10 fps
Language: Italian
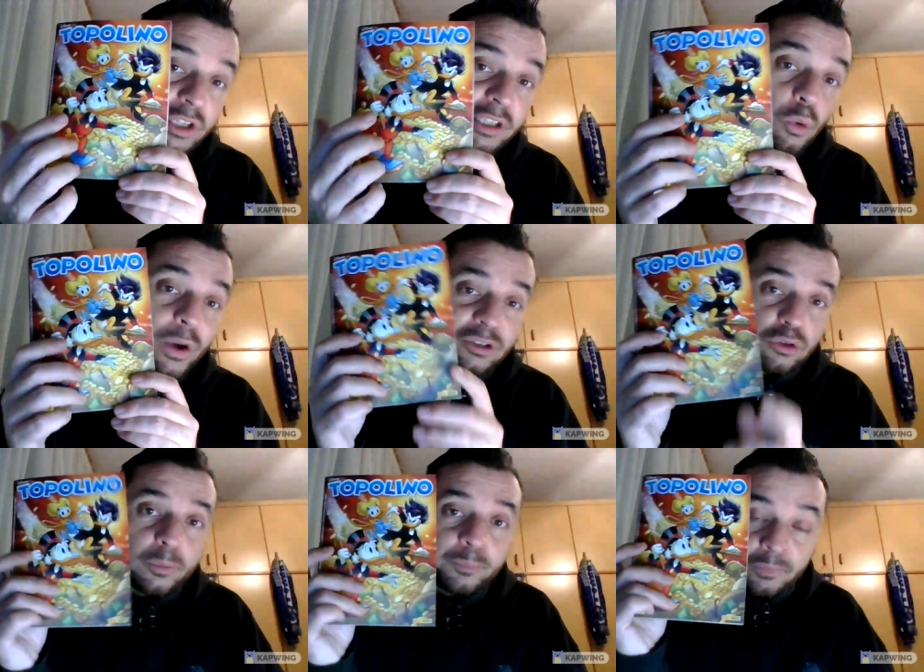di,
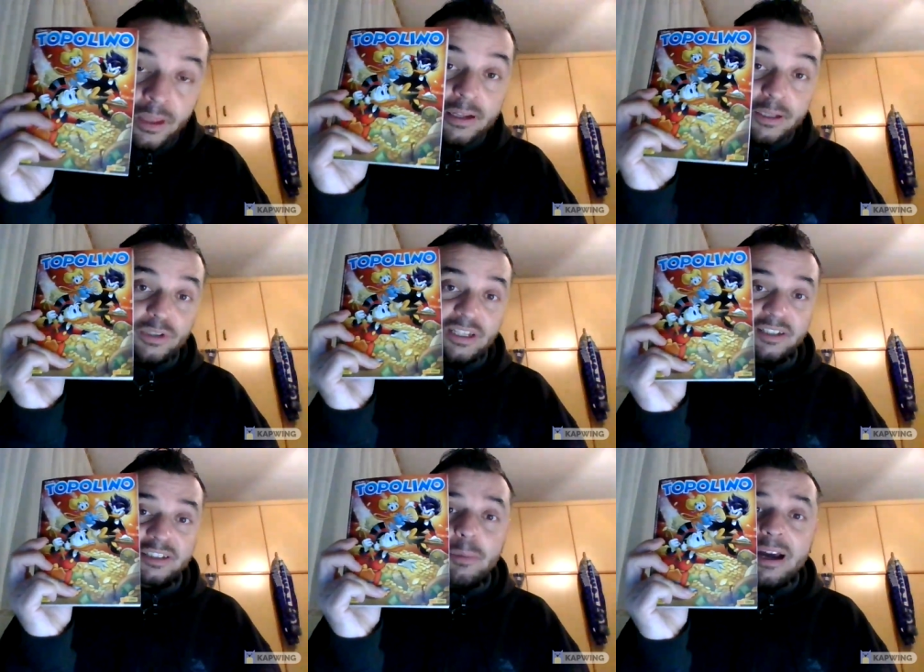questo, di questa
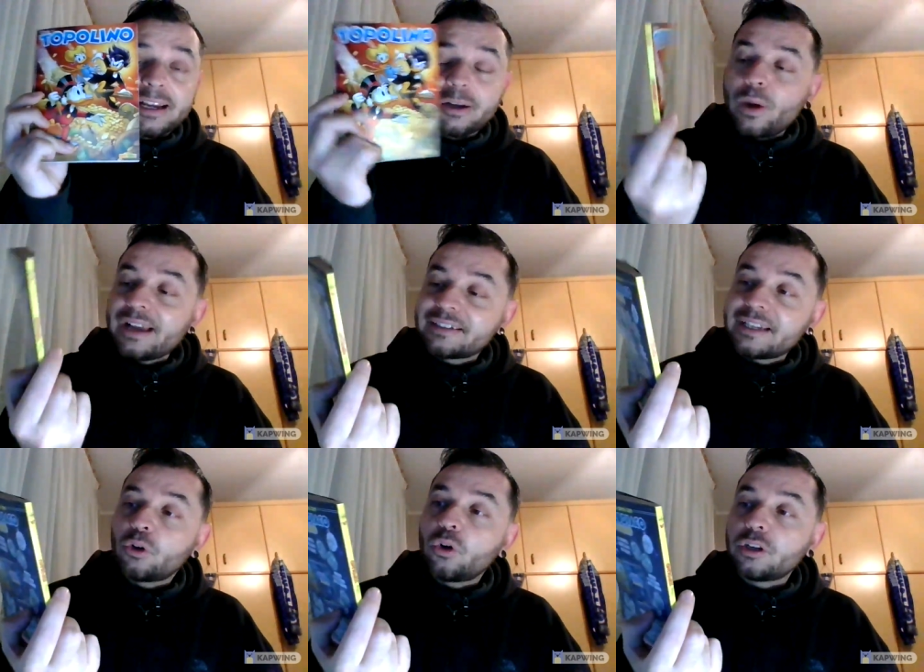settimana è
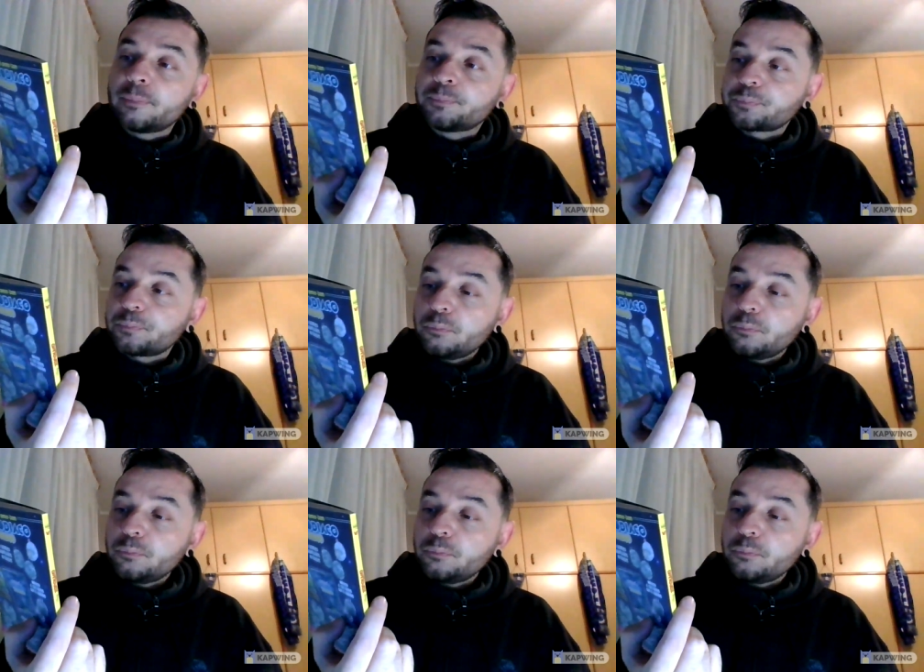questa con